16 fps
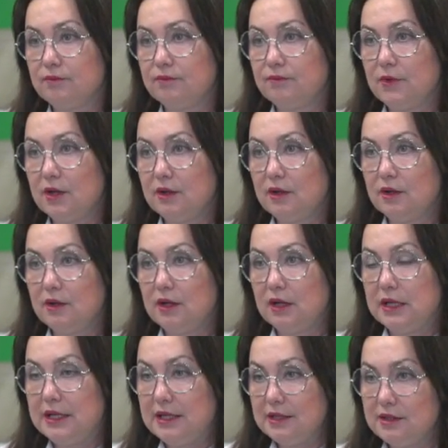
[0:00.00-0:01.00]
Угу.
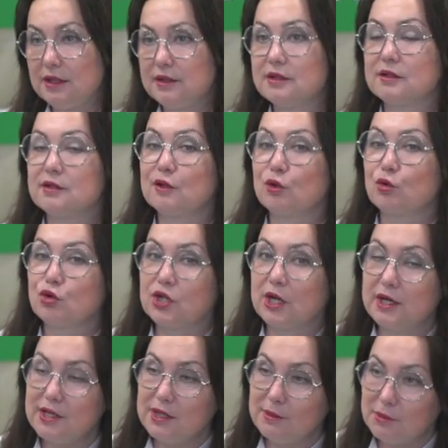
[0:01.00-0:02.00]
И дети с
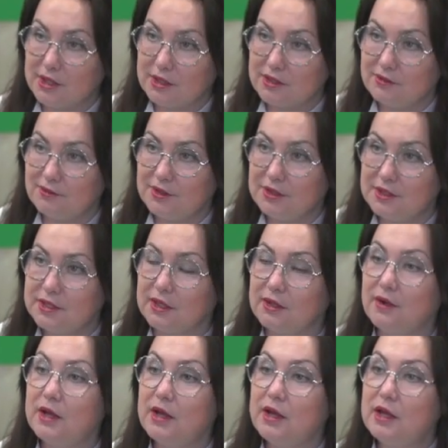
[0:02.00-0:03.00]
нарушениями
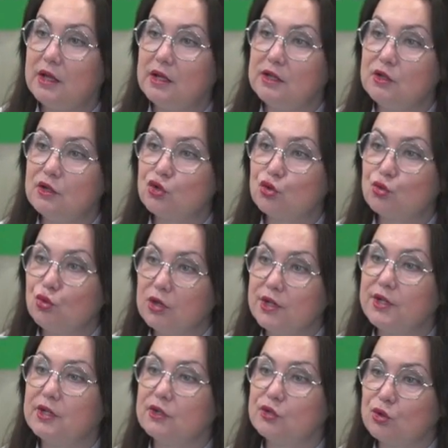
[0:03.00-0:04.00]
развития, и
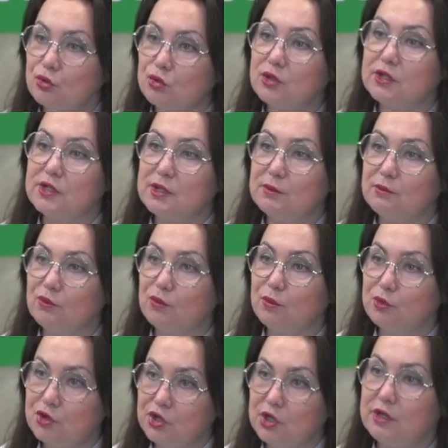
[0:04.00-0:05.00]
школьники с трудностями в
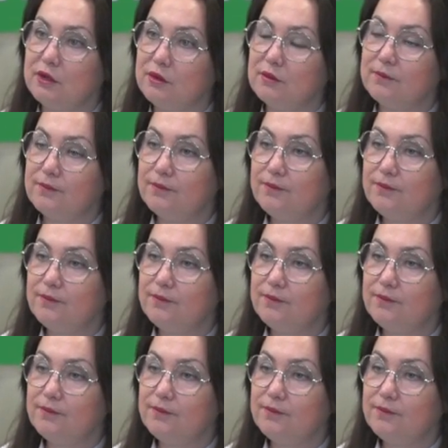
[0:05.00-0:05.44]
обучении.